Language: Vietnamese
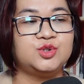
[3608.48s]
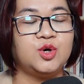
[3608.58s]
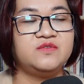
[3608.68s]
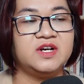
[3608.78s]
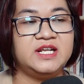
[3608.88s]

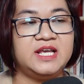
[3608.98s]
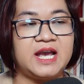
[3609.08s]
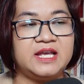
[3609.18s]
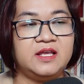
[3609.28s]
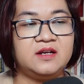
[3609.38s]
Tôi vừa đi
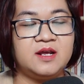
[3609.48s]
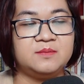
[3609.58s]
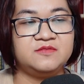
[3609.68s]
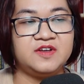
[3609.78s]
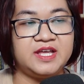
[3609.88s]
hái ít
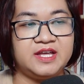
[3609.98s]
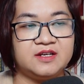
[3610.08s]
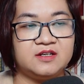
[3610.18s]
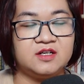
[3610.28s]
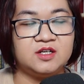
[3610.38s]
nấm về,
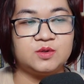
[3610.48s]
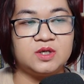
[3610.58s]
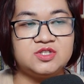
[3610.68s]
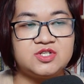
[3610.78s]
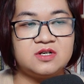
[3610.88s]

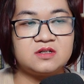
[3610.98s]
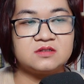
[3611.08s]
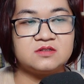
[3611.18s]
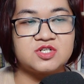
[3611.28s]
tuần trước